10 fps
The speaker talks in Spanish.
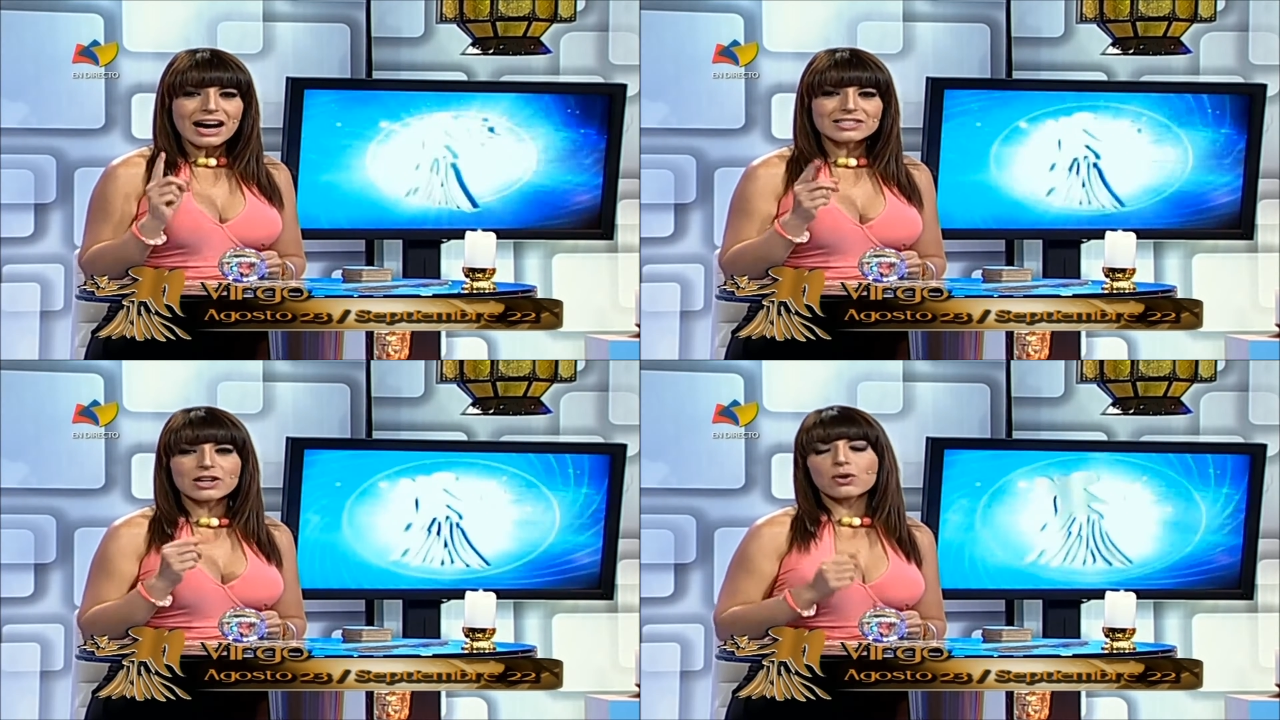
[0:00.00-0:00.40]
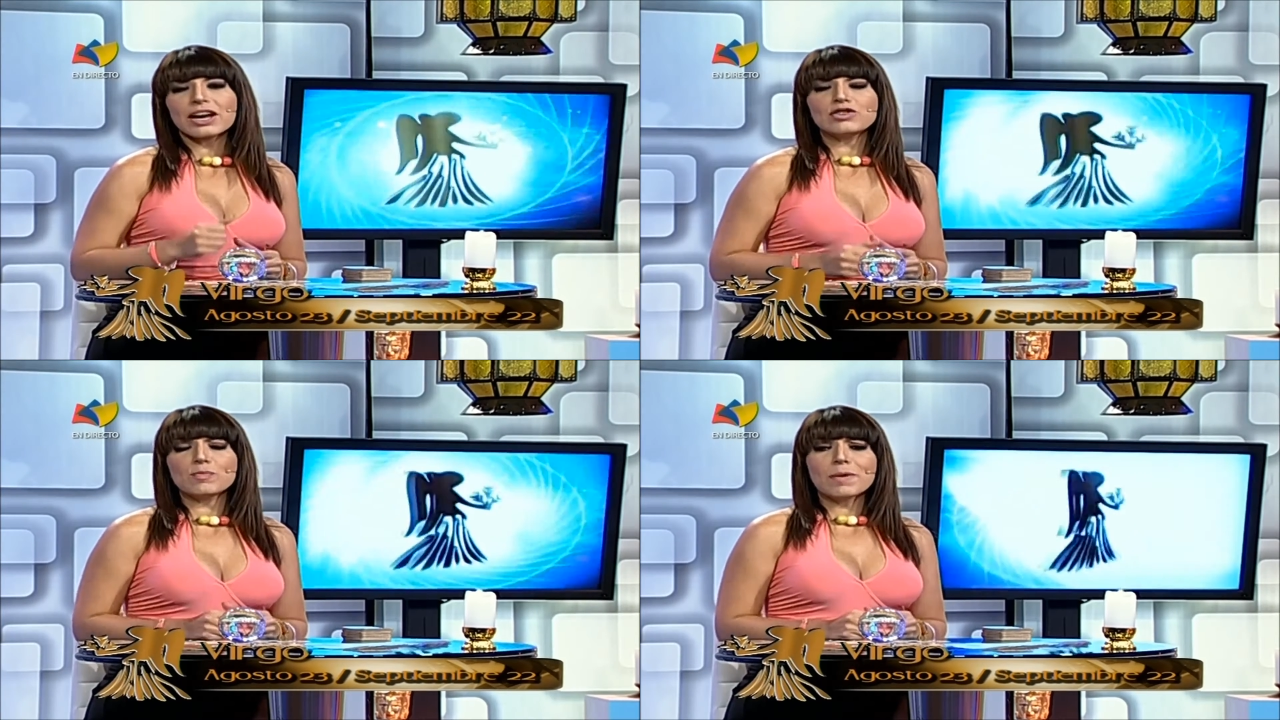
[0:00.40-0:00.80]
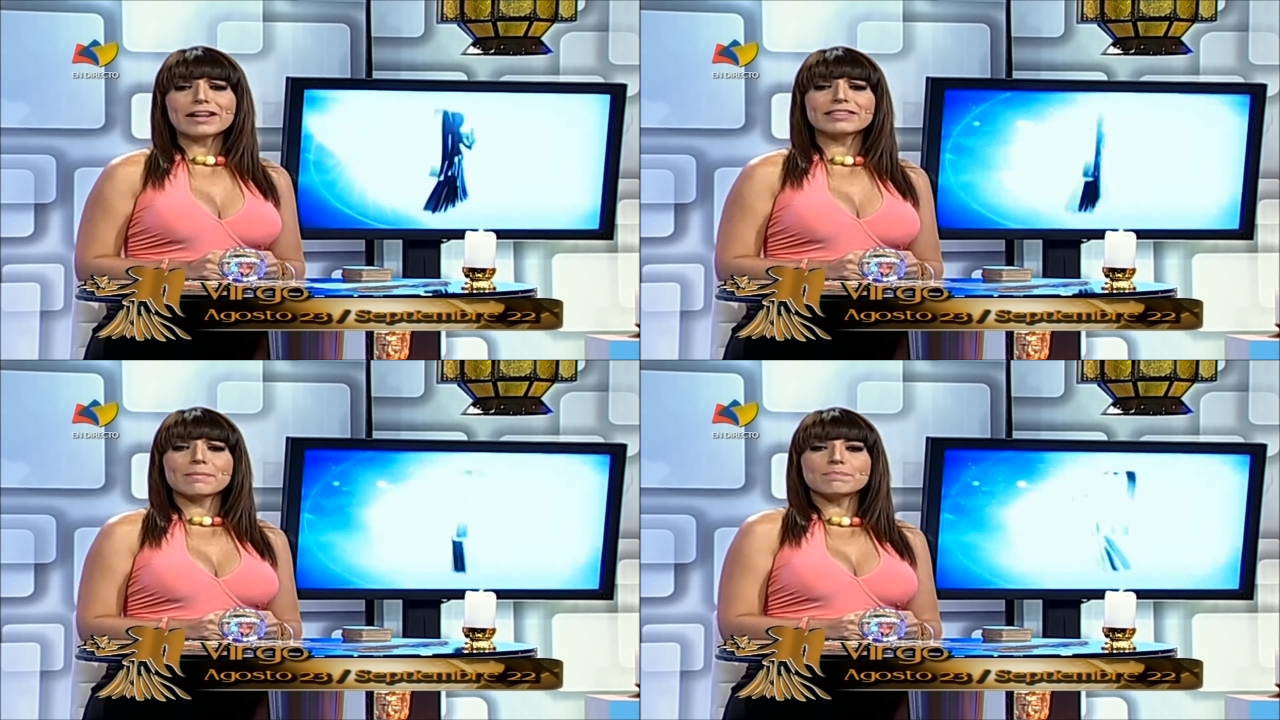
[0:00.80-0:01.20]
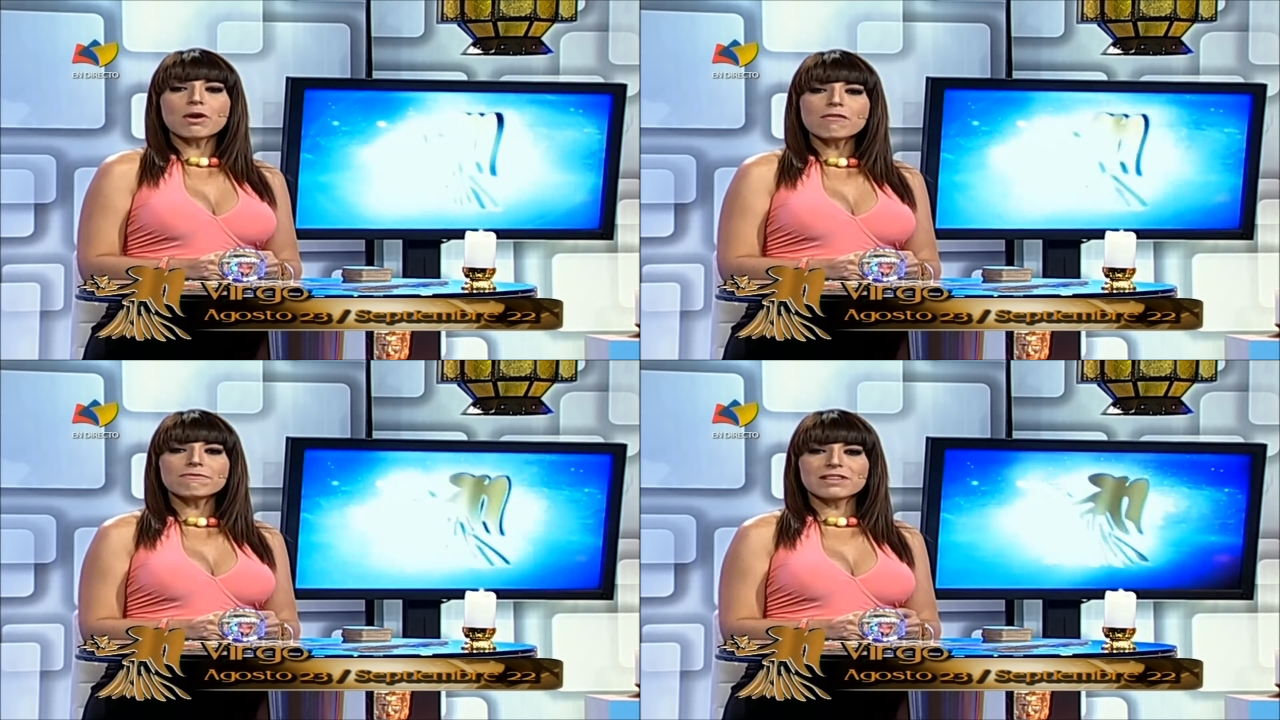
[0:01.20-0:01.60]
hacia lo que es tu parte
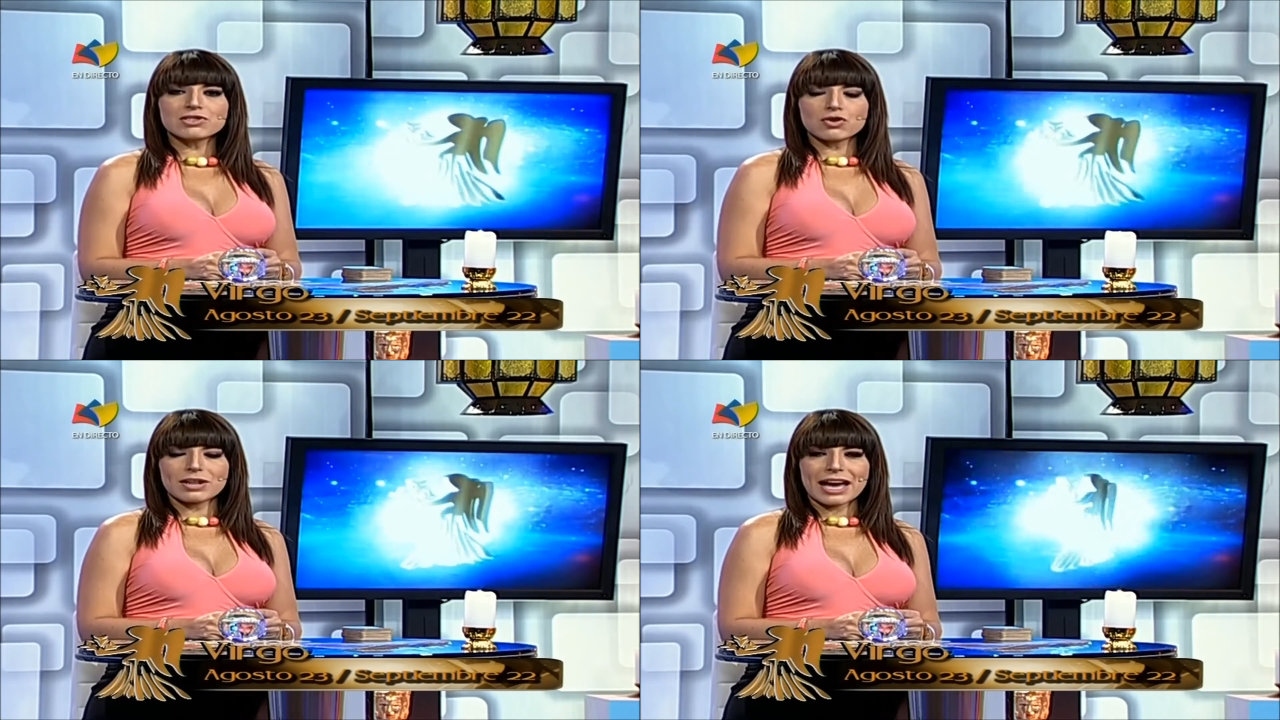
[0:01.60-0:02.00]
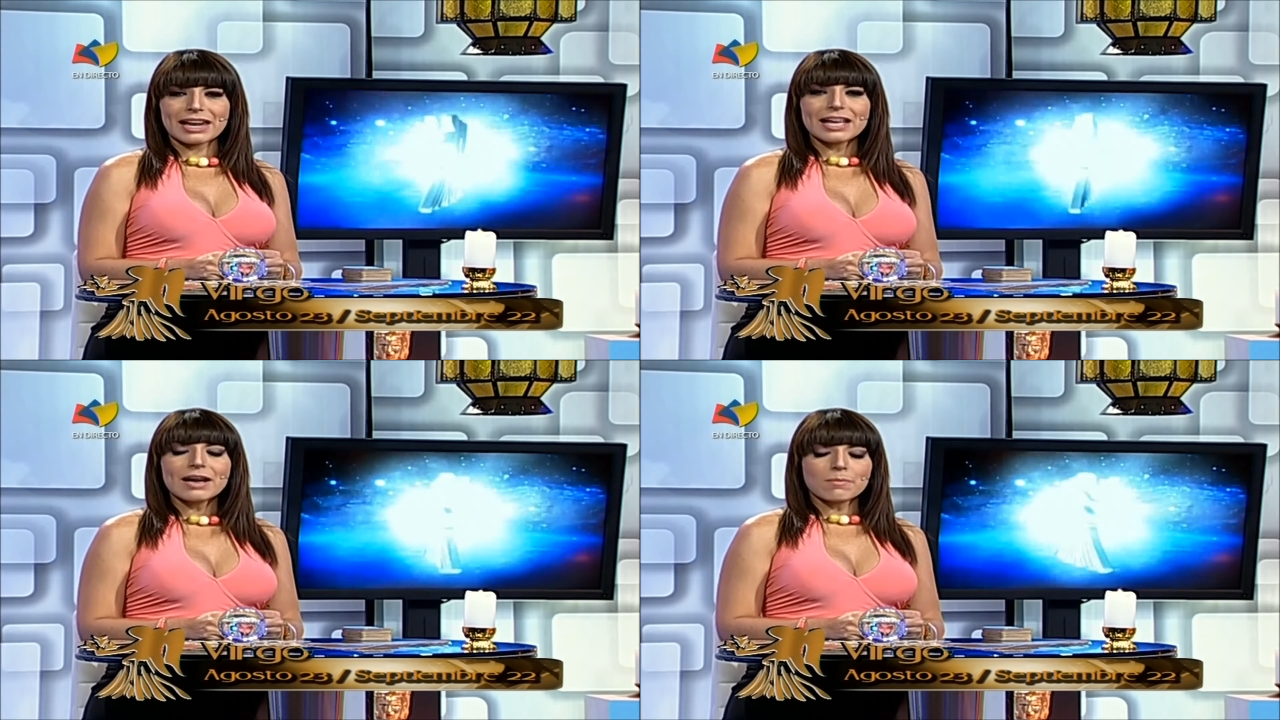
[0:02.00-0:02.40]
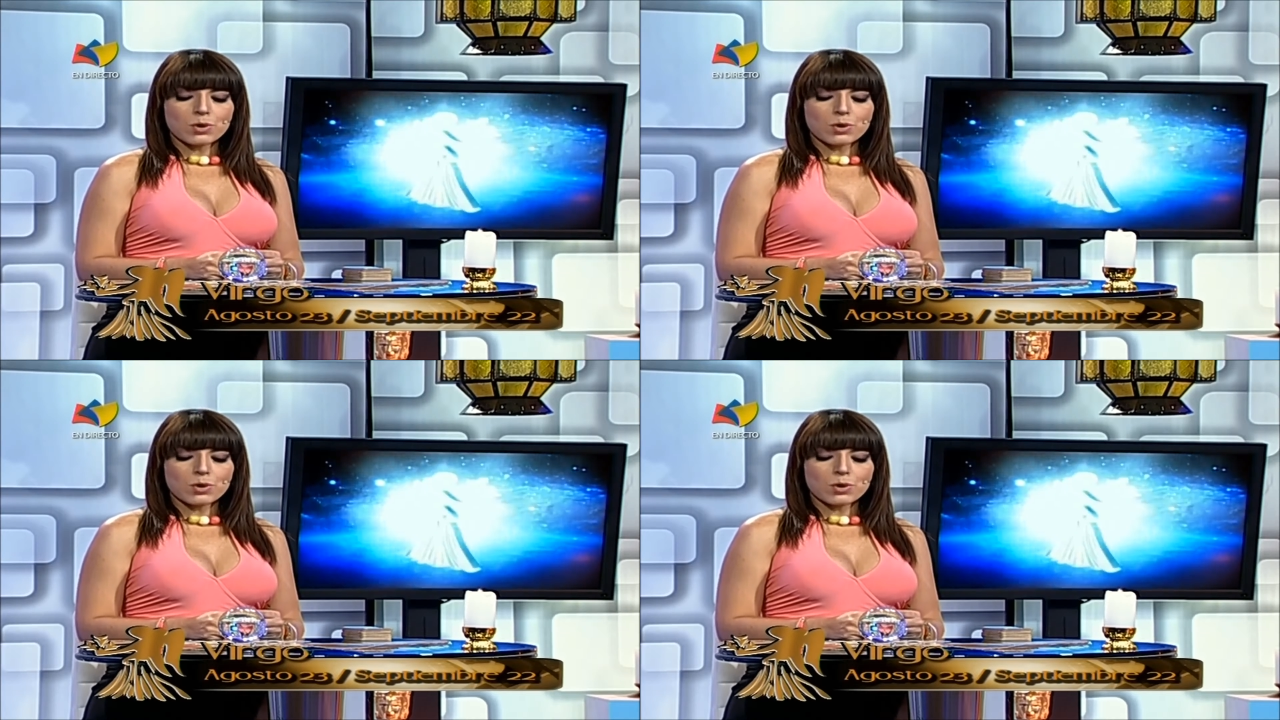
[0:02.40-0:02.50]
profesional.